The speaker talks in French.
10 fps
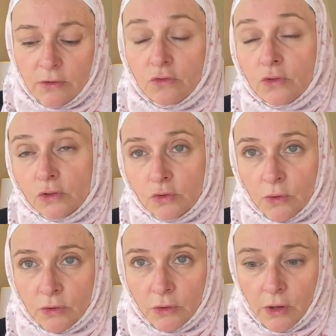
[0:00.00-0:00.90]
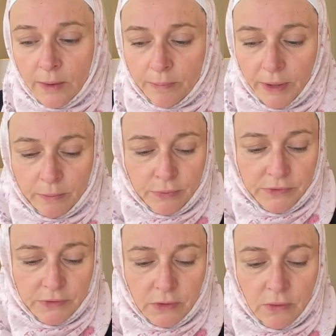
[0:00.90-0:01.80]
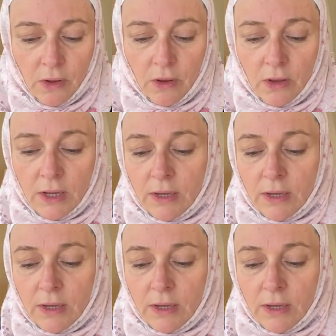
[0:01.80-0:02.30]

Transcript: surtout en Europe, hein, puisque euh,